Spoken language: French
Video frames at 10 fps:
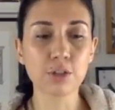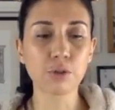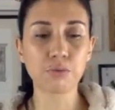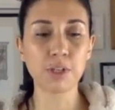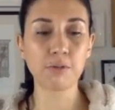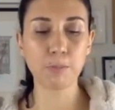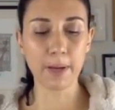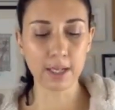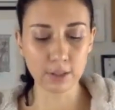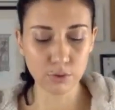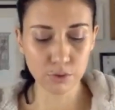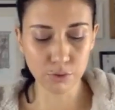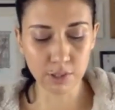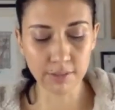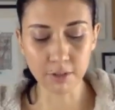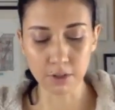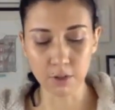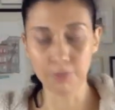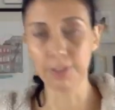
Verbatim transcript: Je voulais vous parler de ce livre, en